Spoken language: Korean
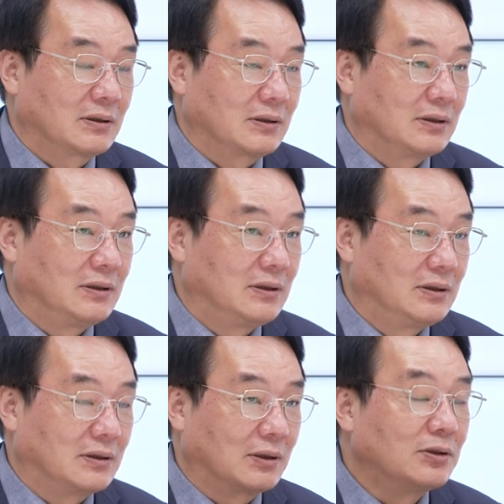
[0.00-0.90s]

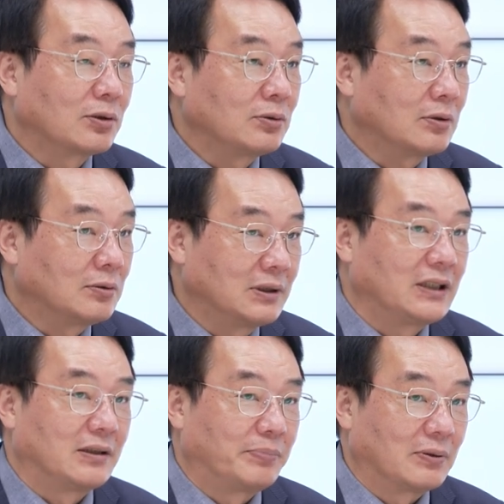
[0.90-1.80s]
이건성동
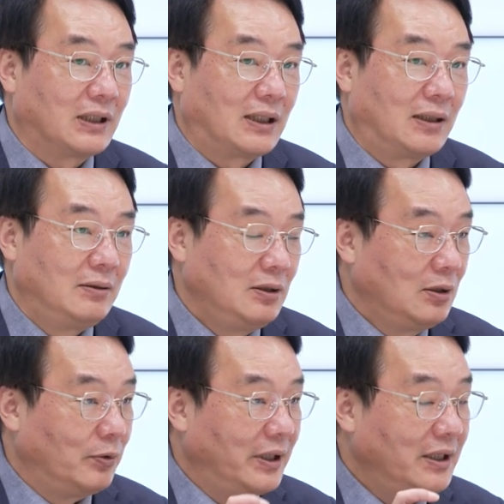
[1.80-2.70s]
원내대표가
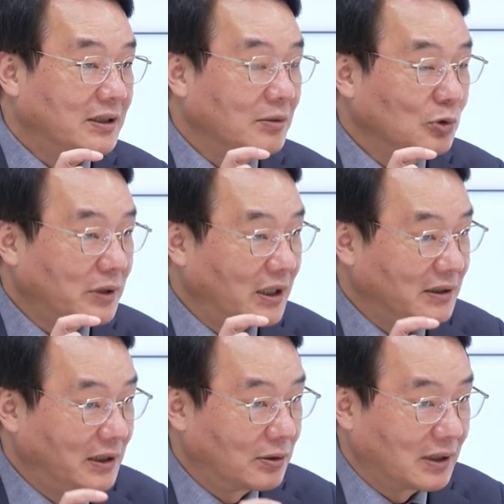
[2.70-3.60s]
왜 직무대행
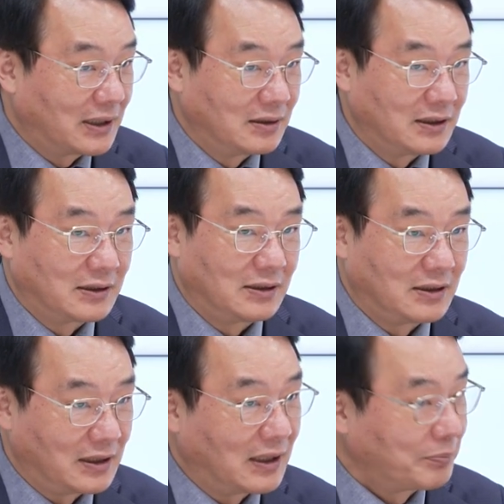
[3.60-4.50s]
체제로
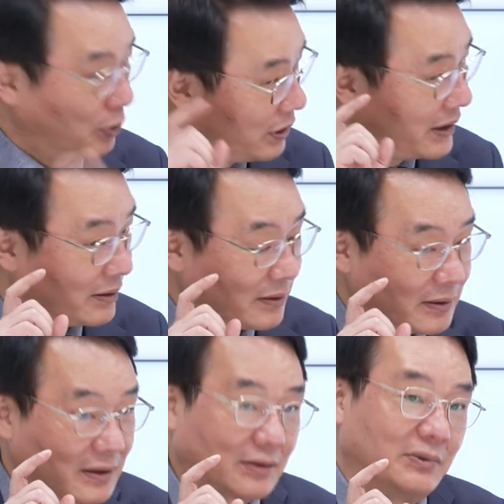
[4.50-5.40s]
갔는지가 보이네요.
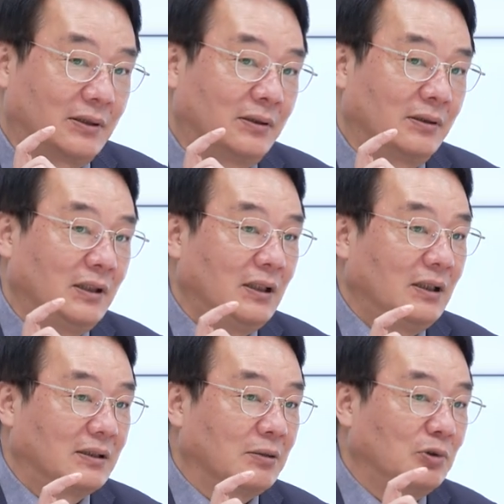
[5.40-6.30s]
네. 그러면은
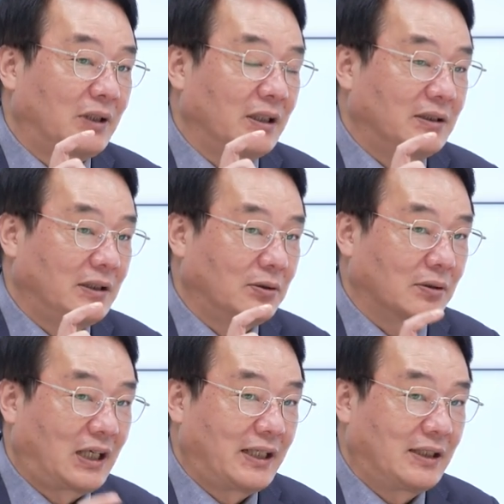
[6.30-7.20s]
직무대행 체제로
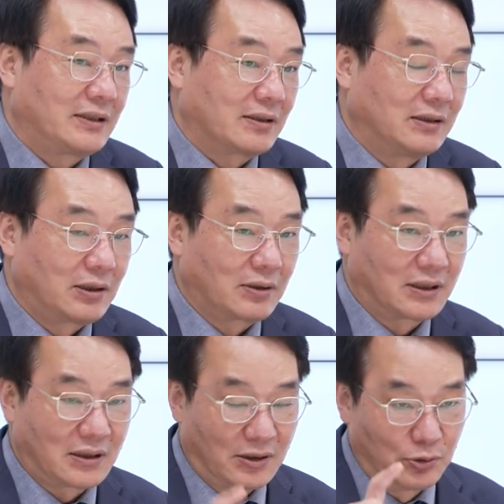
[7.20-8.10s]
가야지 그대로
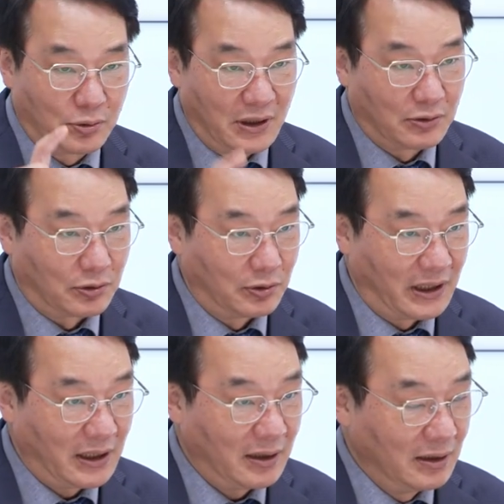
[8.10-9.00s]
갔다가 6개월
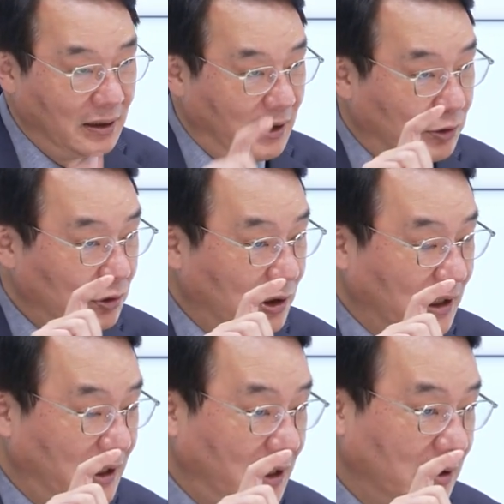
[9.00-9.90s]
후에 네.
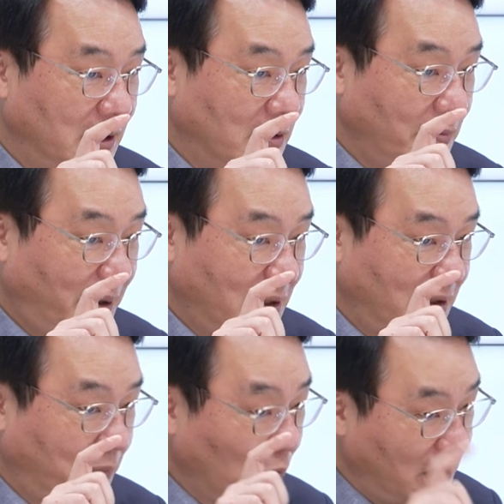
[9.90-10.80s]
이준석이 내년 1월
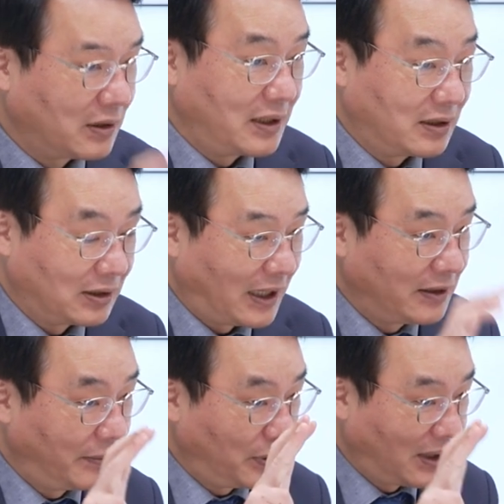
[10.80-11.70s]
8일에 복귀를 해서 당
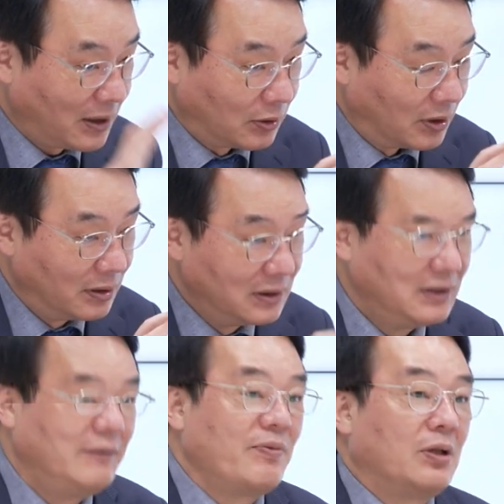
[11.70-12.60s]
대표를 하고 네.
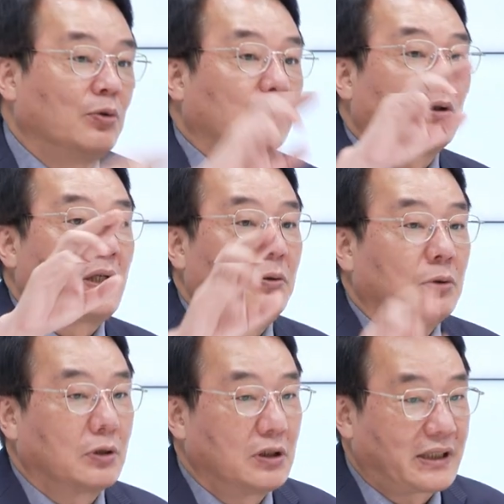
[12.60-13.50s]
6,
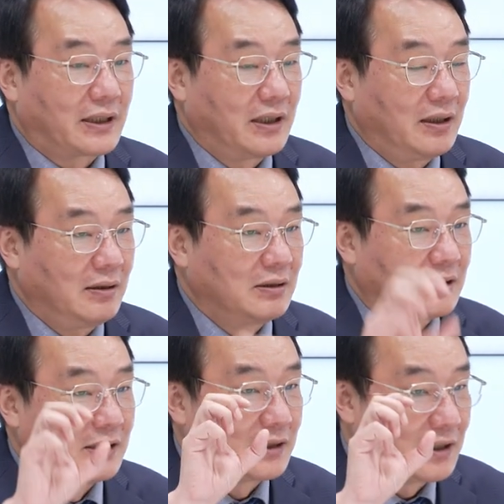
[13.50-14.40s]
6월 달에 네.
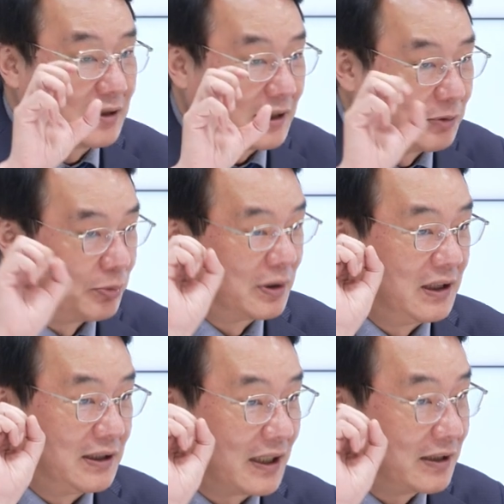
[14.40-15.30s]
전당대회를 하면
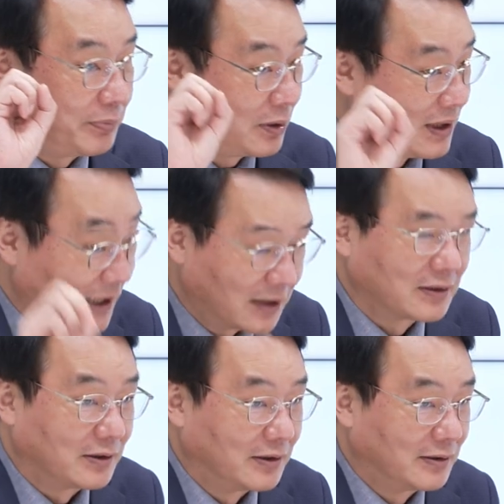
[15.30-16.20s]
본인이 당대표로
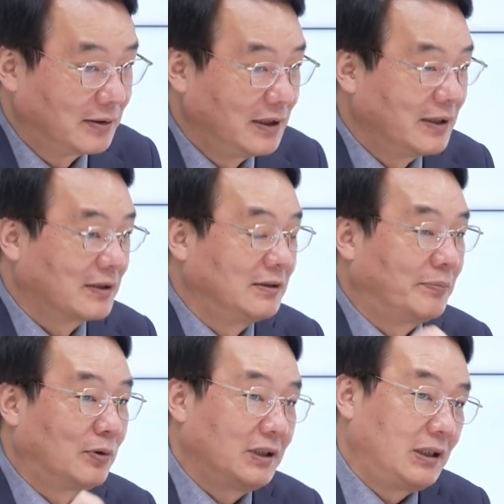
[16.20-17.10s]
나가거든요. 그런데 네.
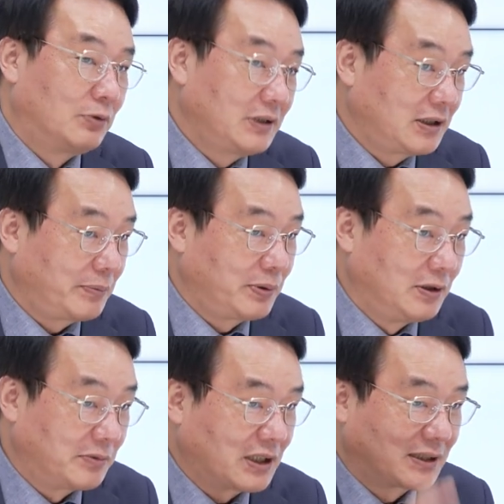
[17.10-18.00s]
본인의 원내대표
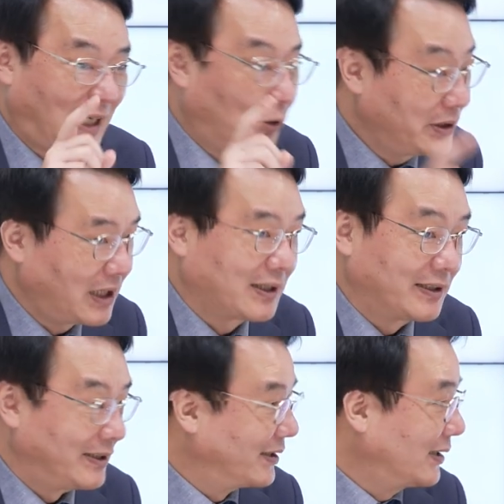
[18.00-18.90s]
임기가 4월
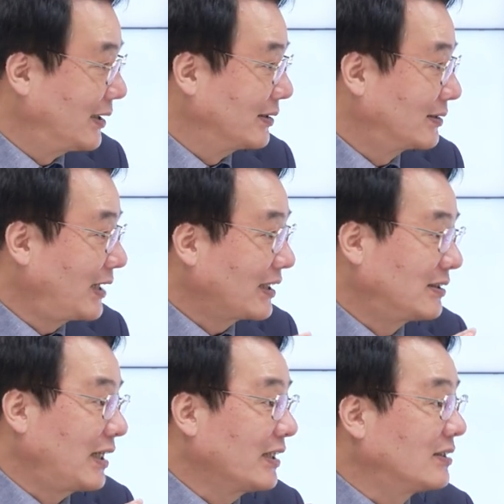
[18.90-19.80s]
달까지니까 네. 딱
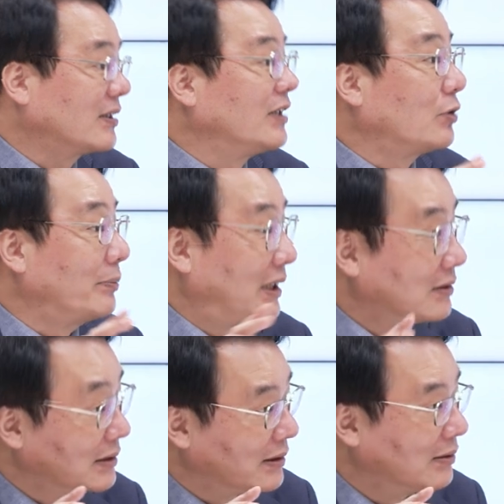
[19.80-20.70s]
자기 스케줄에 맞는
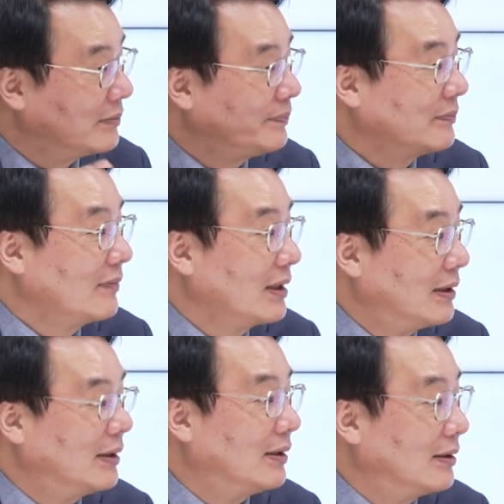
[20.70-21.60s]
그럼요. 거예요. 네.
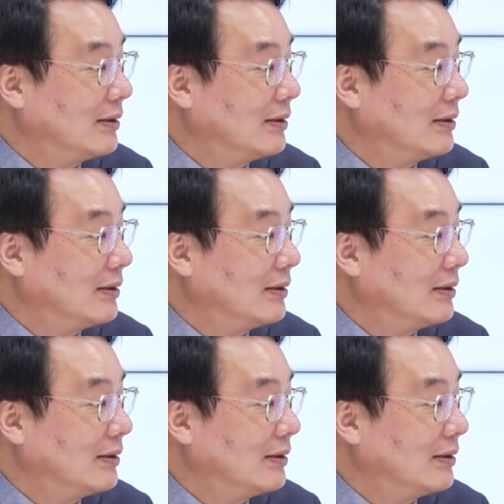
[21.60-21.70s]
아.